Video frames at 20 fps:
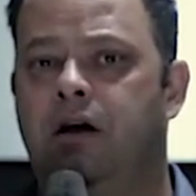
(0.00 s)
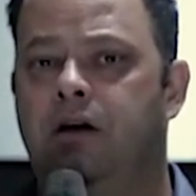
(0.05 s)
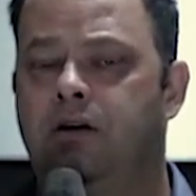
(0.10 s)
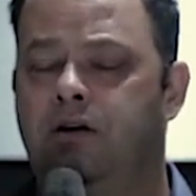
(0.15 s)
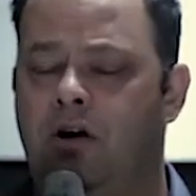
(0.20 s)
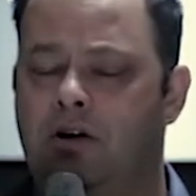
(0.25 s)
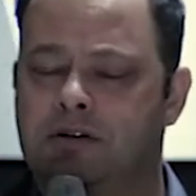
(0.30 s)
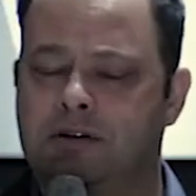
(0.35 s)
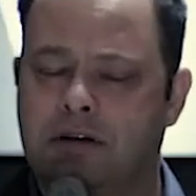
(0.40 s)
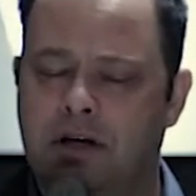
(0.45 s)

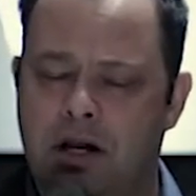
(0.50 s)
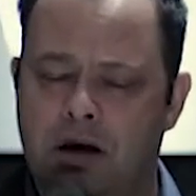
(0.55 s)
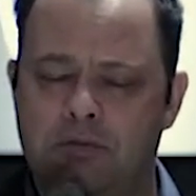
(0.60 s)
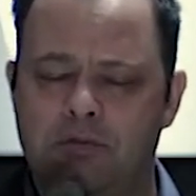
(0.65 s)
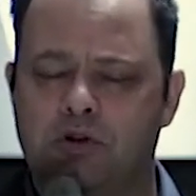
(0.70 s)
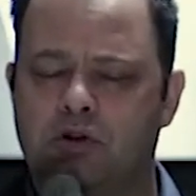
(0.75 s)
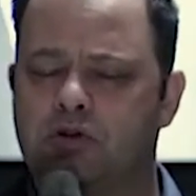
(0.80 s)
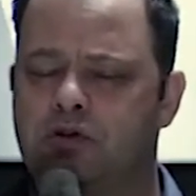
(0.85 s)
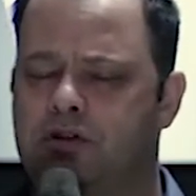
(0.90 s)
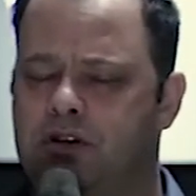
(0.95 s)
Nós
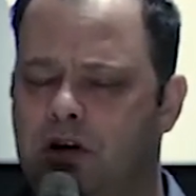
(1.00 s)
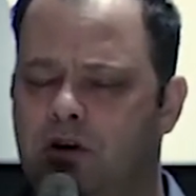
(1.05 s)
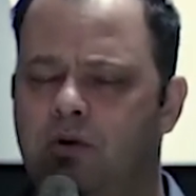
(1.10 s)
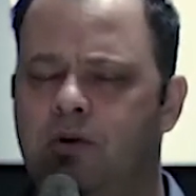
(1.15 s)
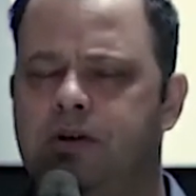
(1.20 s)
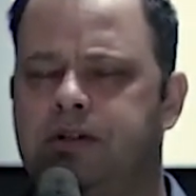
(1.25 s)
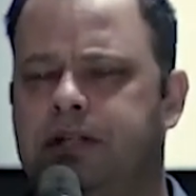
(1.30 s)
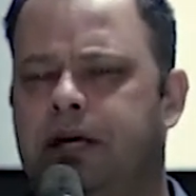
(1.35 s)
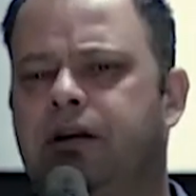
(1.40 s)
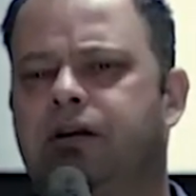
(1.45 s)
cremos que o Senhor
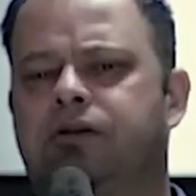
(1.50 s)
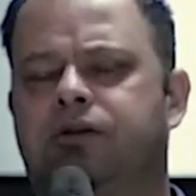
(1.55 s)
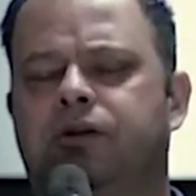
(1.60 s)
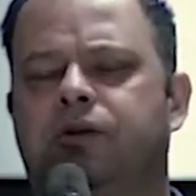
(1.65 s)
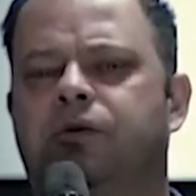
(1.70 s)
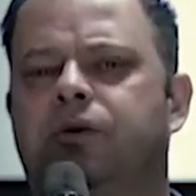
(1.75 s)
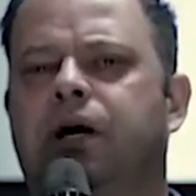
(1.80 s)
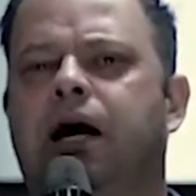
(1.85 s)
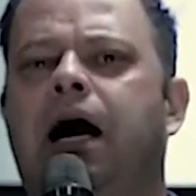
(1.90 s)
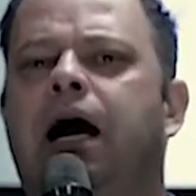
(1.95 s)
está nesse
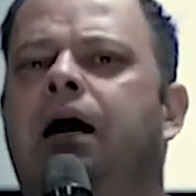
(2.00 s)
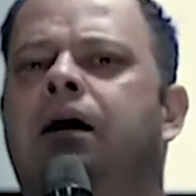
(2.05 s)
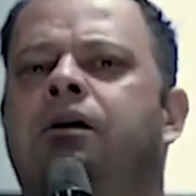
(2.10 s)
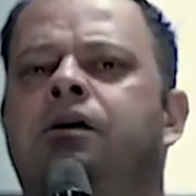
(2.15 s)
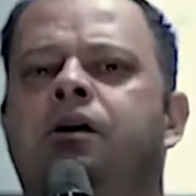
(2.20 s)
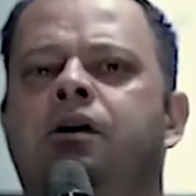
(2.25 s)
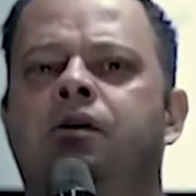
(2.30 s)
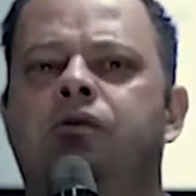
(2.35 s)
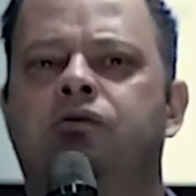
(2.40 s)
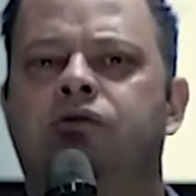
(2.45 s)
lugar,
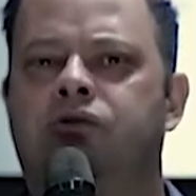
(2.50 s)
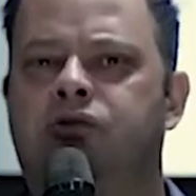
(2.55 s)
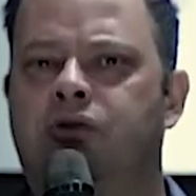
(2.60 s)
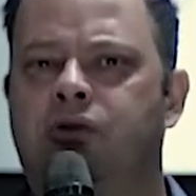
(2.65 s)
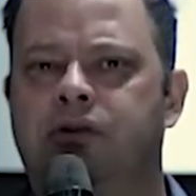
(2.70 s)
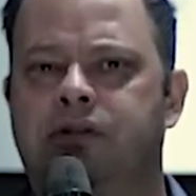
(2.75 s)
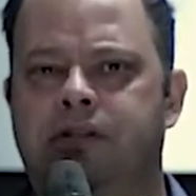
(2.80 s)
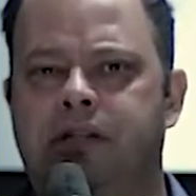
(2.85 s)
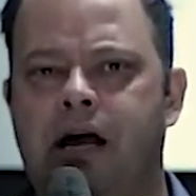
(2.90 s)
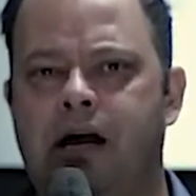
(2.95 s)
o Senhor
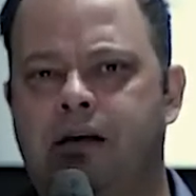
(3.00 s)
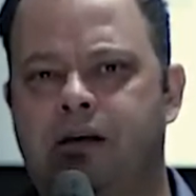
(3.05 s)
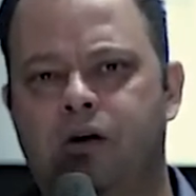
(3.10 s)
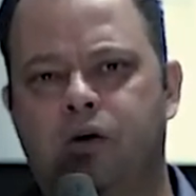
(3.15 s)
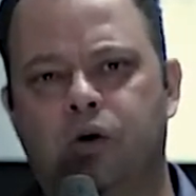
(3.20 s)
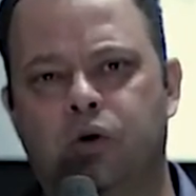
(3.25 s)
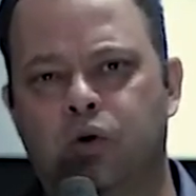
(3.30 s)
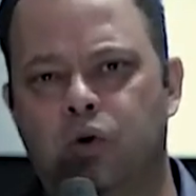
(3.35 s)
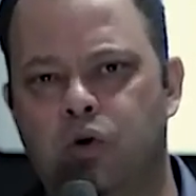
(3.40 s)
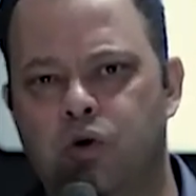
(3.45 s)
está aqui
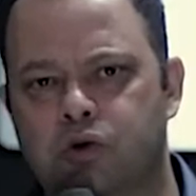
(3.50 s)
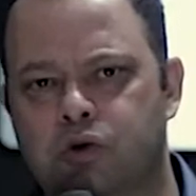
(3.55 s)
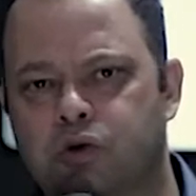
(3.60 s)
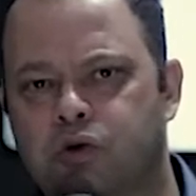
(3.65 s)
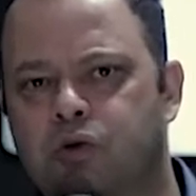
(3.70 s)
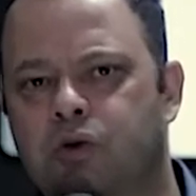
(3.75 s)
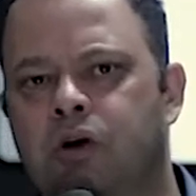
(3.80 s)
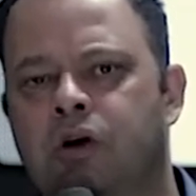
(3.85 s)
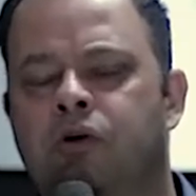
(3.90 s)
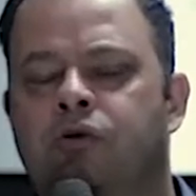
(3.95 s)

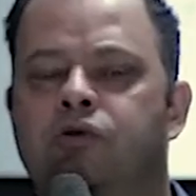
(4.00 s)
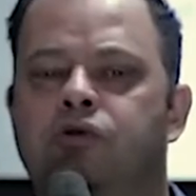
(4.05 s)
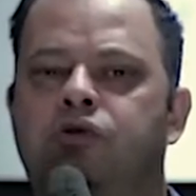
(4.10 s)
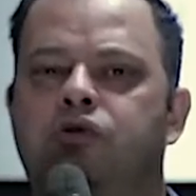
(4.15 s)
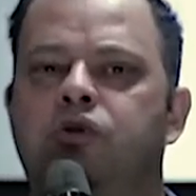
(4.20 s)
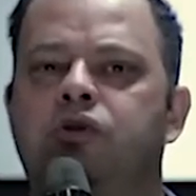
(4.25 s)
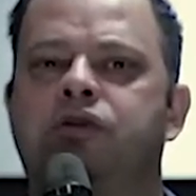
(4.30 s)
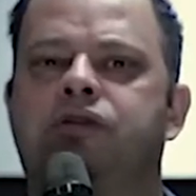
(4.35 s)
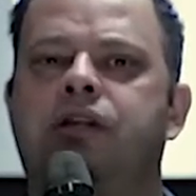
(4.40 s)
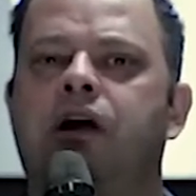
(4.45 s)
conosco, o
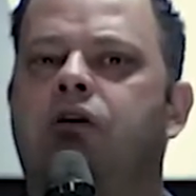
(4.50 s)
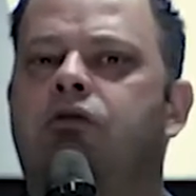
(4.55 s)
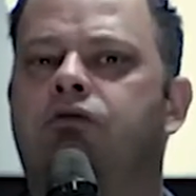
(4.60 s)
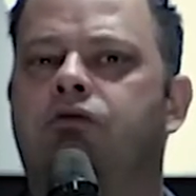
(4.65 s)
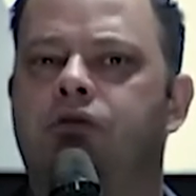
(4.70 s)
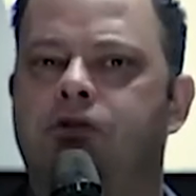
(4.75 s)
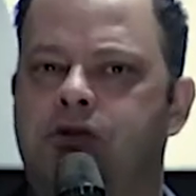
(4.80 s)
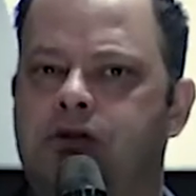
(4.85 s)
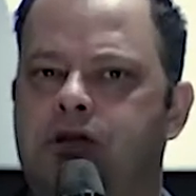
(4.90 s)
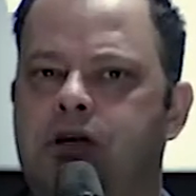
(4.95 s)
Senhor está com
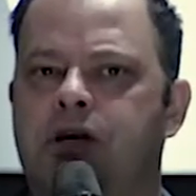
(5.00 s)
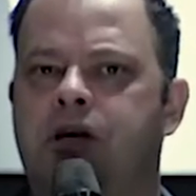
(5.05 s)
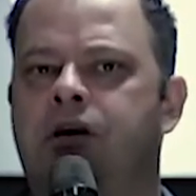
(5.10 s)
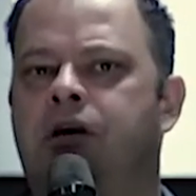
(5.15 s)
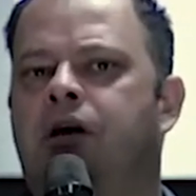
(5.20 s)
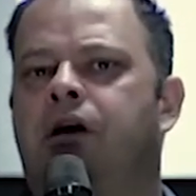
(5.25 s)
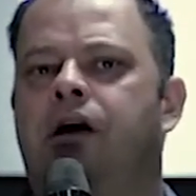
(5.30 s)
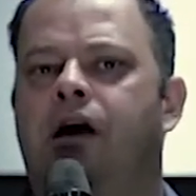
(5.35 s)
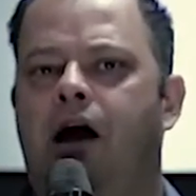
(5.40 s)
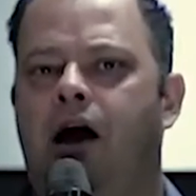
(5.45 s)
você
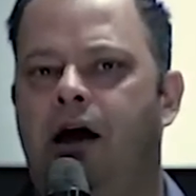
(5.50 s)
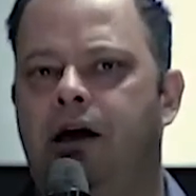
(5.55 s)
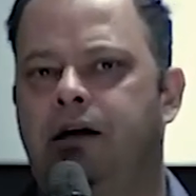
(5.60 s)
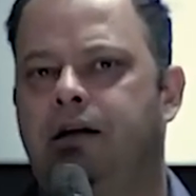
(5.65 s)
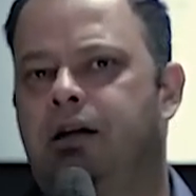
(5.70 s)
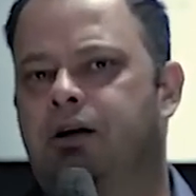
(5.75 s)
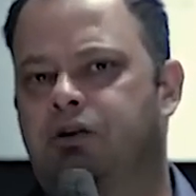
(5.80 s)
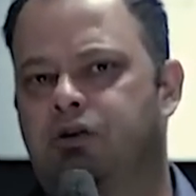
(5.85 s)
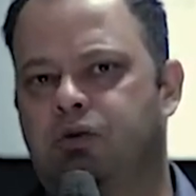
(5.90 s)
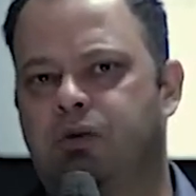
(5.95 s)
aí
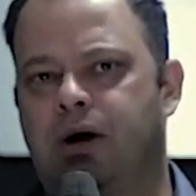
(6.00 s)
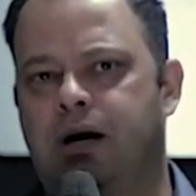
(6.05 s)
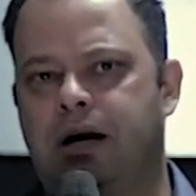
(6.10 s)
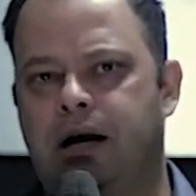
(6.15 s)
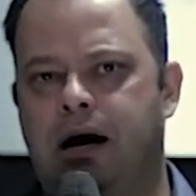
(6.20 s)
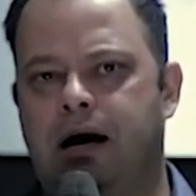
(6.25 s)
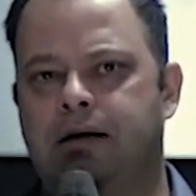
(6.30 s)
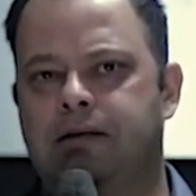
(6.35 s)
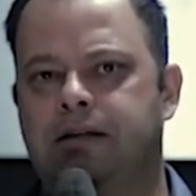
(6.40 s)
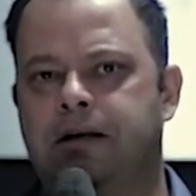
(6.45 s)
na sua
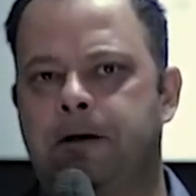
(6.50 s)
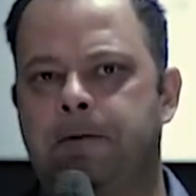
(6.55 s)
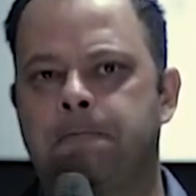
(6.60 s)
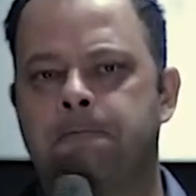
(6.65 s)
casa.